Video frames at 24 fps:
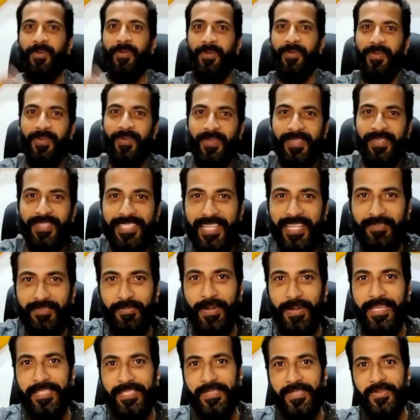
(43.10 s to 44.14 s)
ஓ
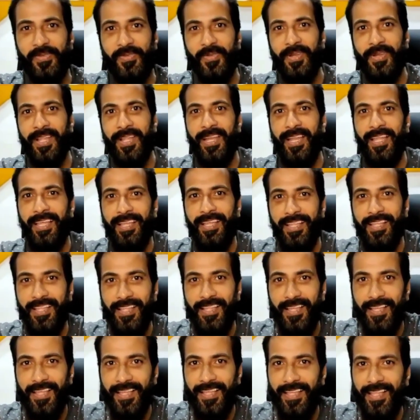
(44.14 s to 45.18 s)
சர்ப்ரைஸ்ன்னு சொன்னல
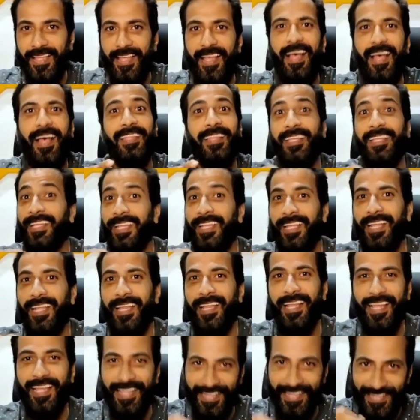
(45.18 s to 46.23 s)
அது
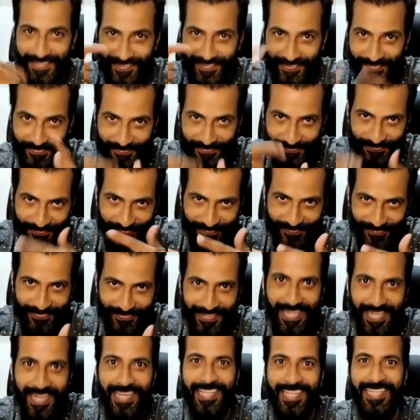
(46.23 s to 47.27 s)
இல்லை
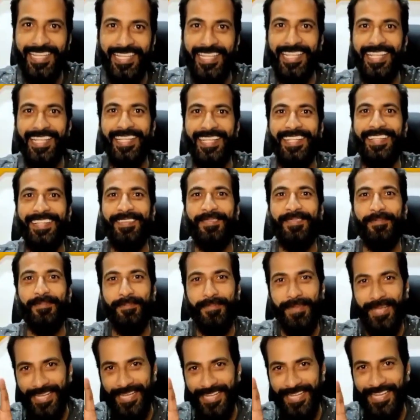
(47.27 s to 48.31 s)
நாளைக்கு
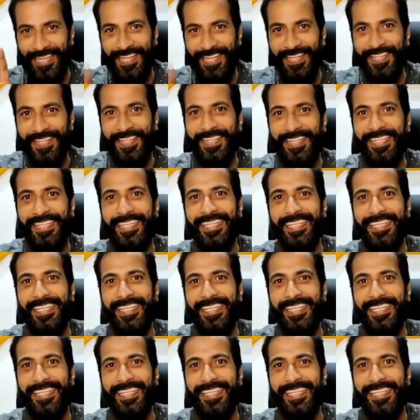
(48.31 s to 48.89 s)
பாய்